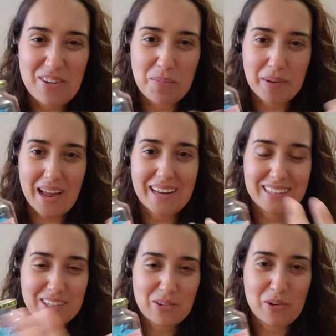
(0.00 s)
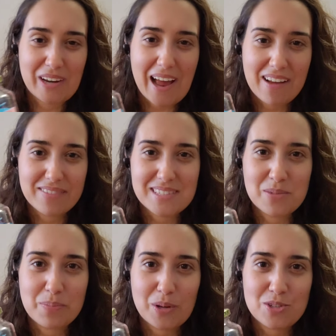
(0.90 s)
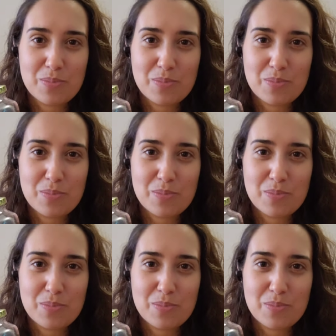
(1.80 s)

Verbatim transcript: Comprar e decorar, fazer um pote